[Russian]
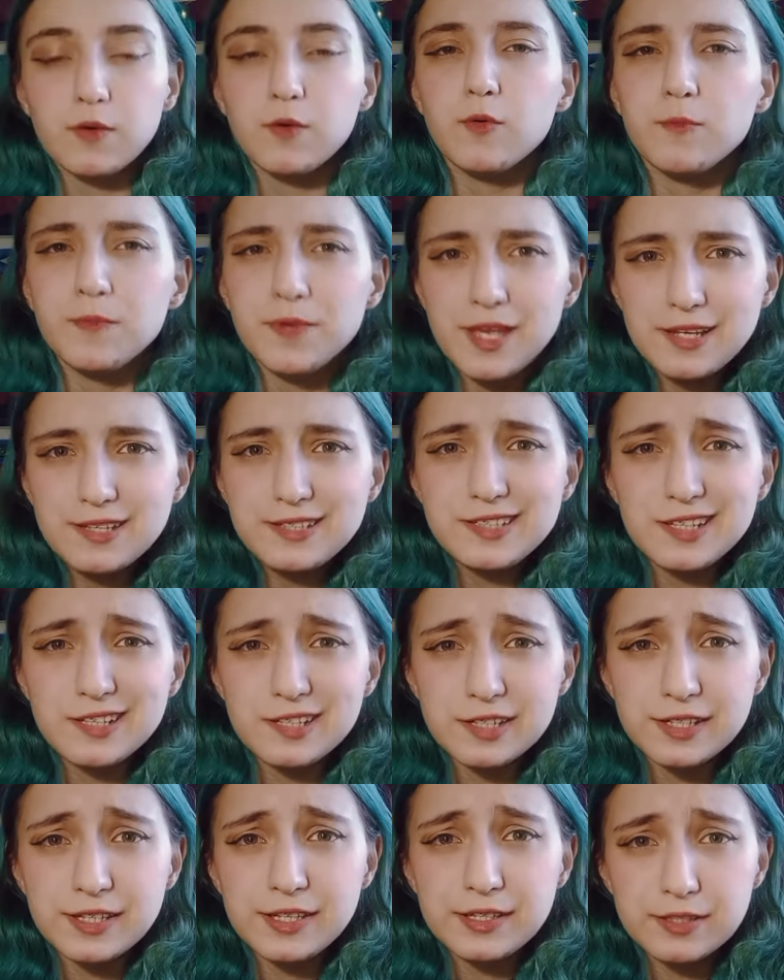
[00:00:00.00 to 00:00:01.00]
У меня есть
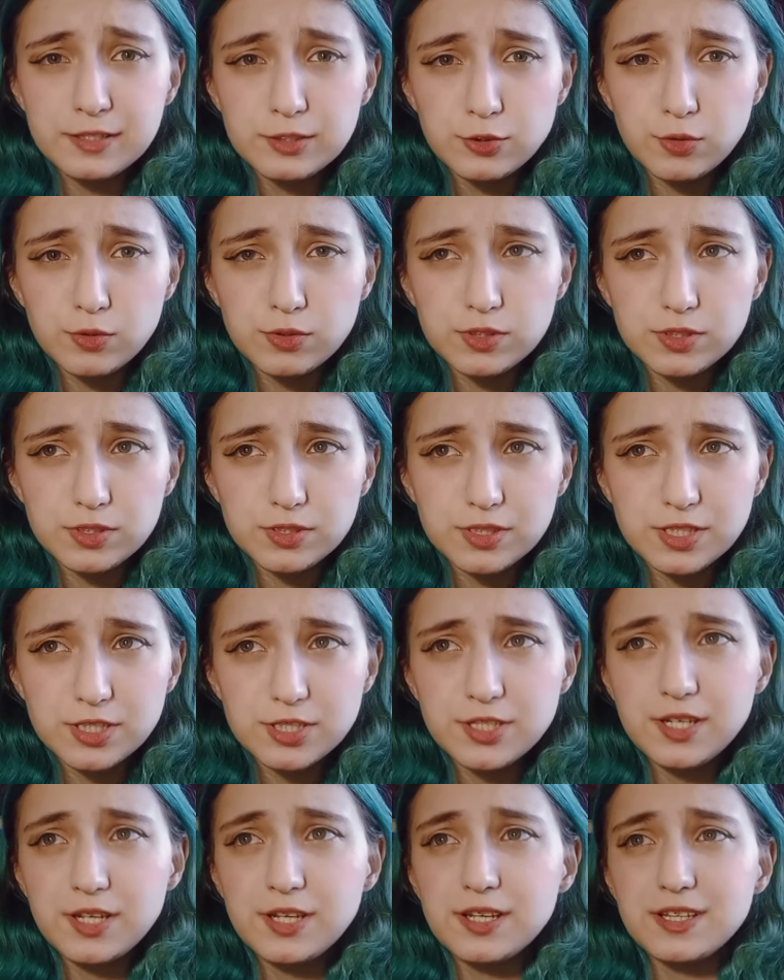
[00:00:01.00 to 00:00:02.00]
аллергия на солнце.
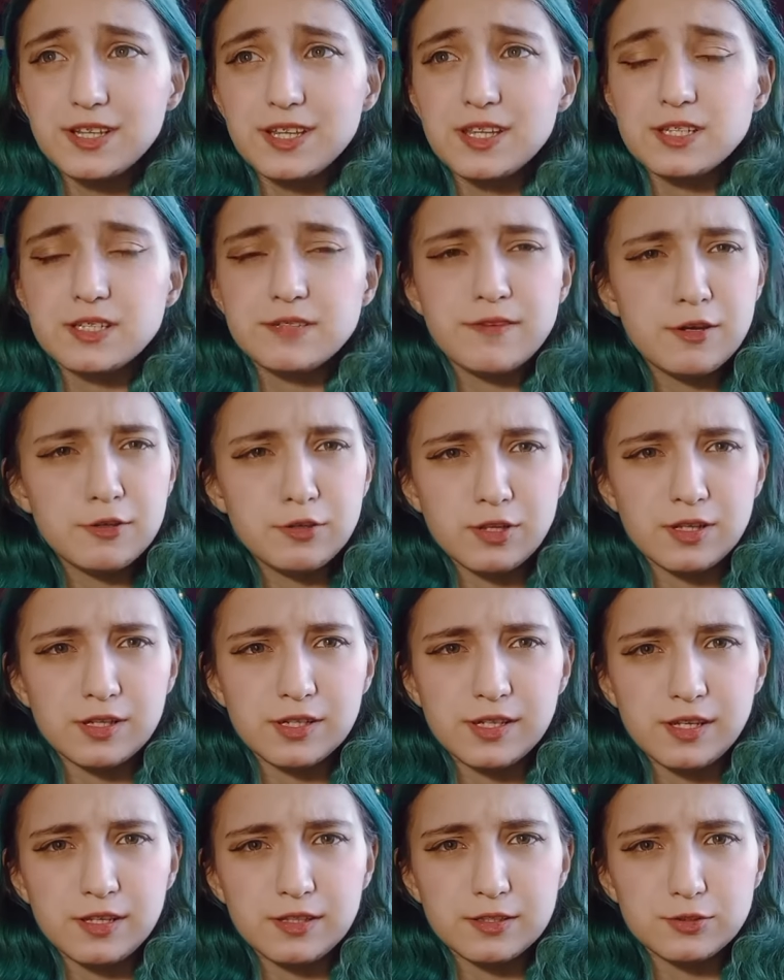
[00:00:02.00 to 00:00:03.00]
Точнее, это называют
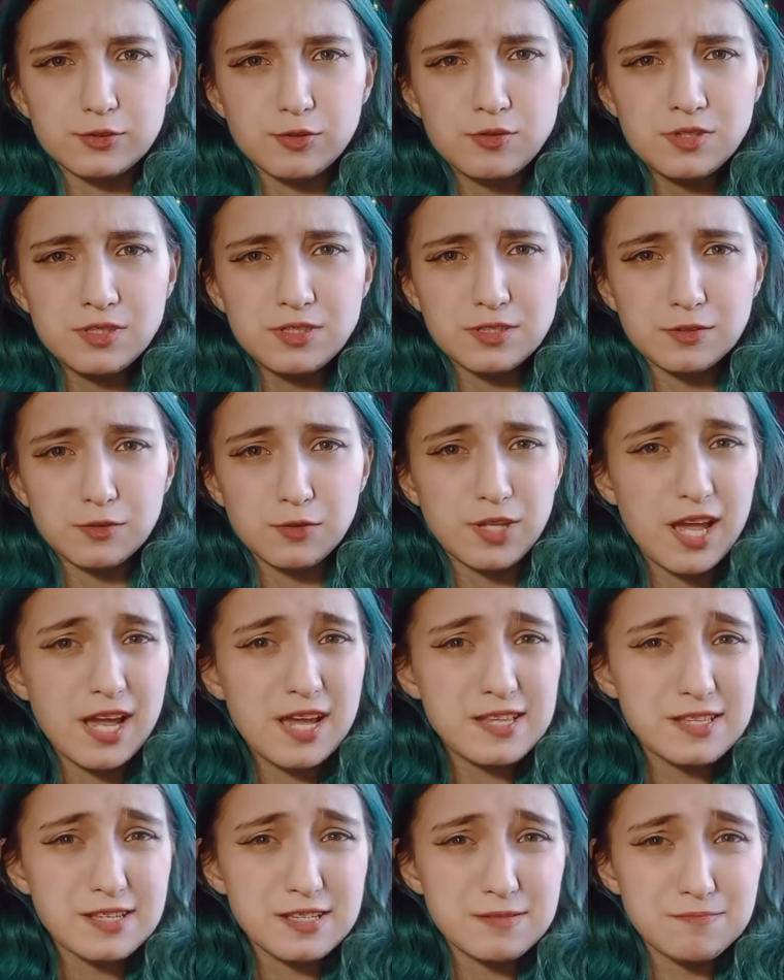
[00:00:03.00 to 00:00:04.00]
аллергией на солнце, но
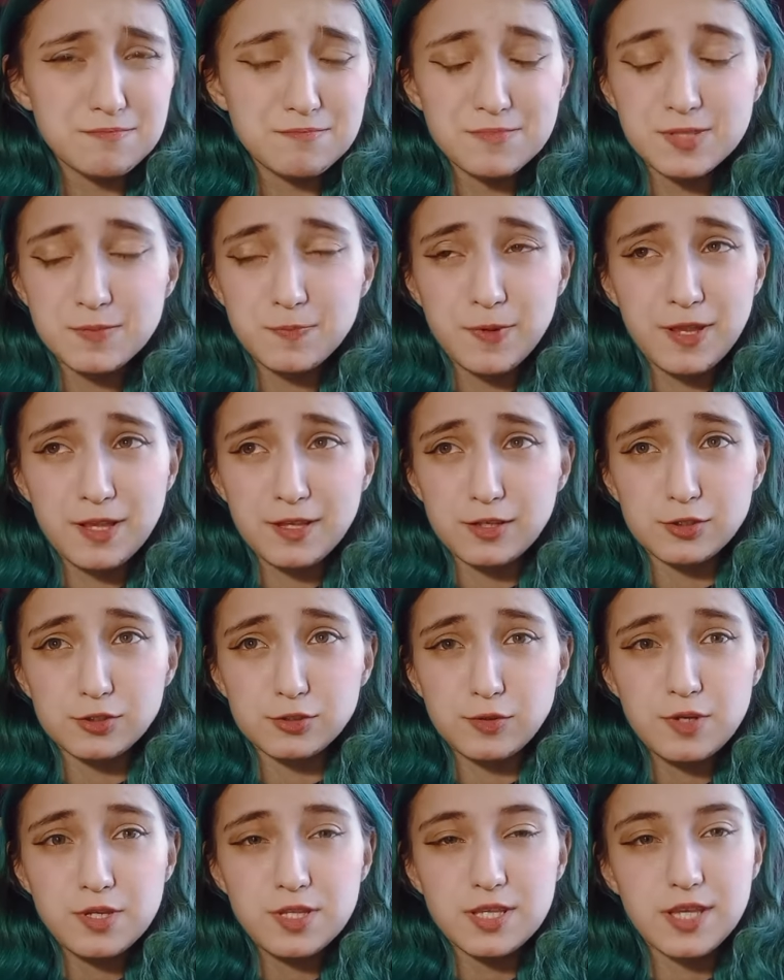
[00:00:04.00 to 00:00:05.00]
я это без понятия,
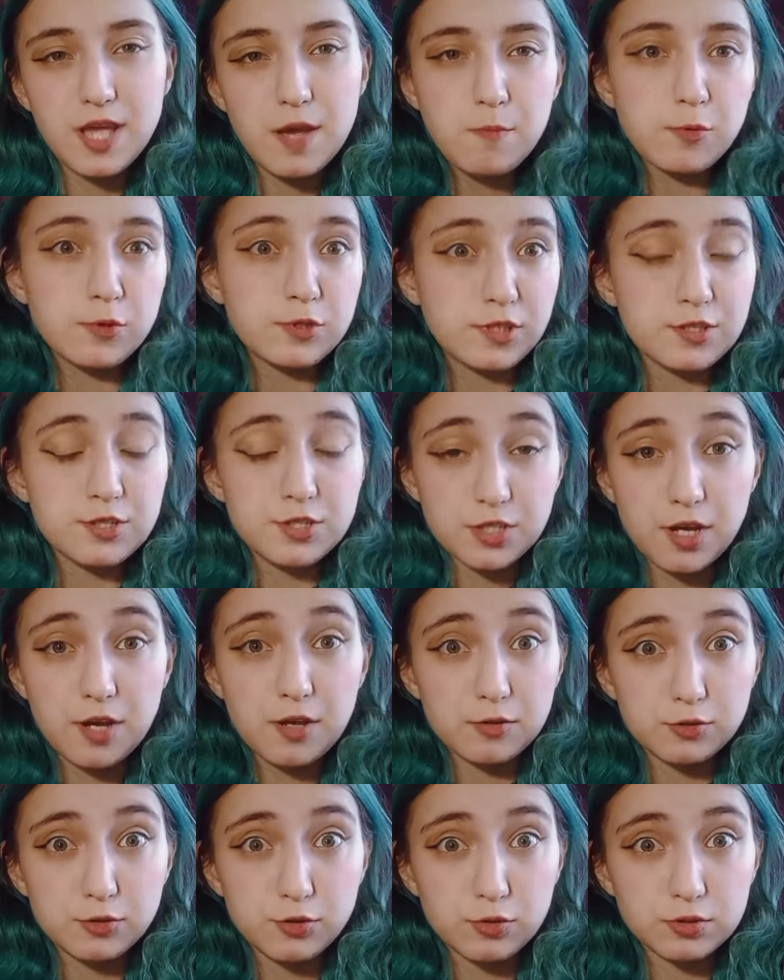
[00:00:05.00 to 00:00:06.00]
что это. Я просто
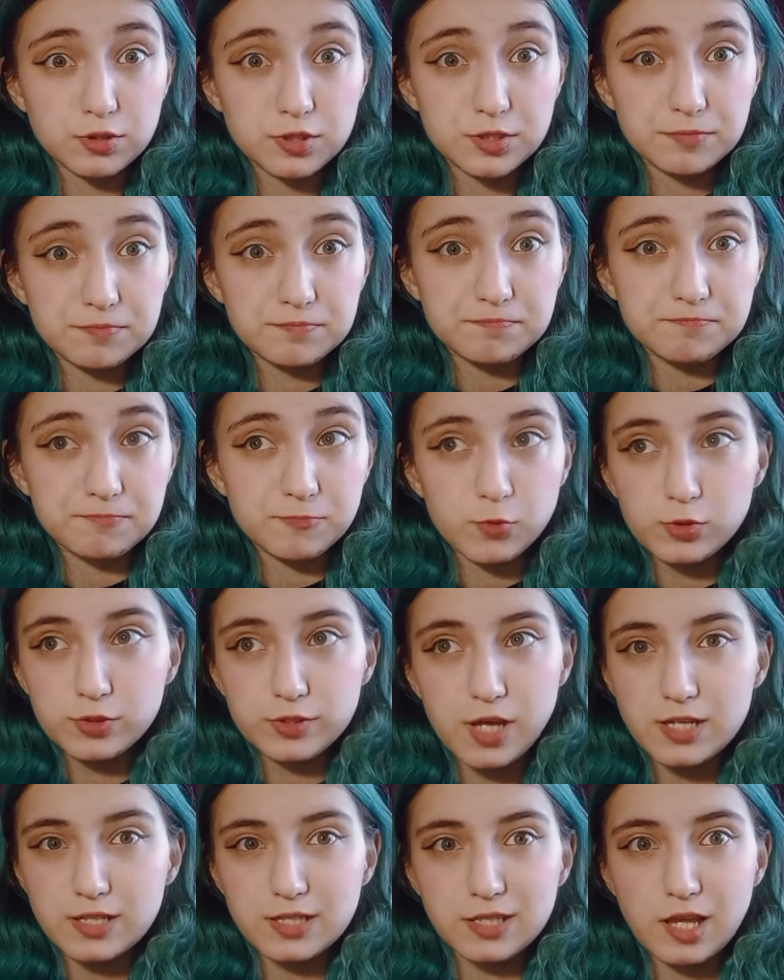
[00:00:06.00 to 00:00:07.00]
чихаю от солнца.
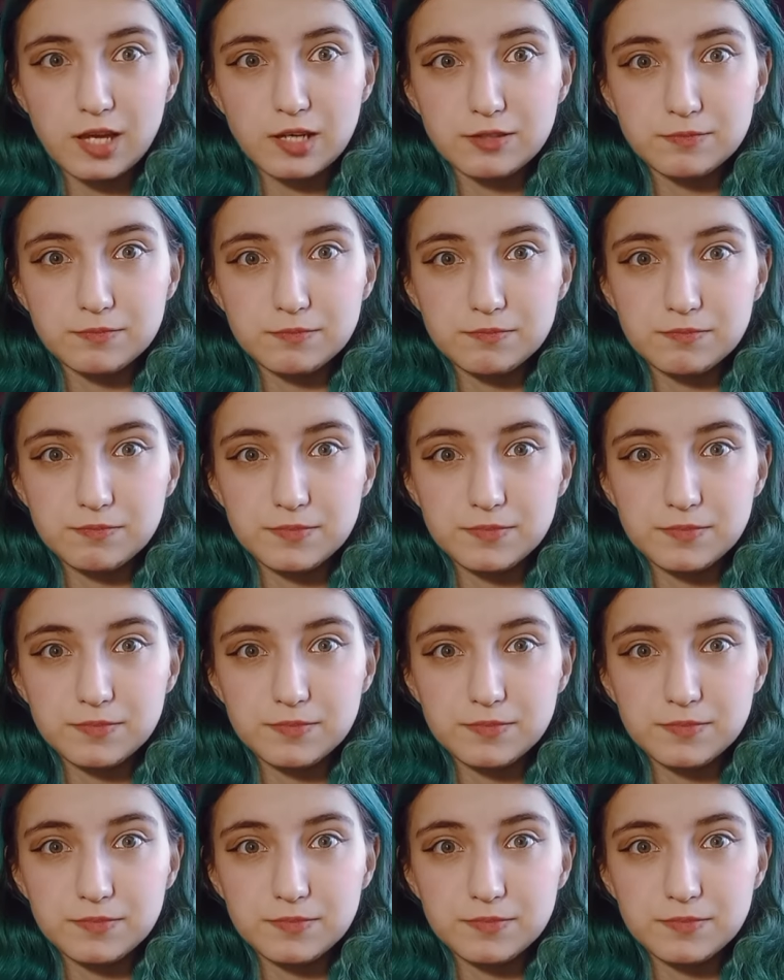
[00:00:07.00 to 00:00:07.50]
Вот как так.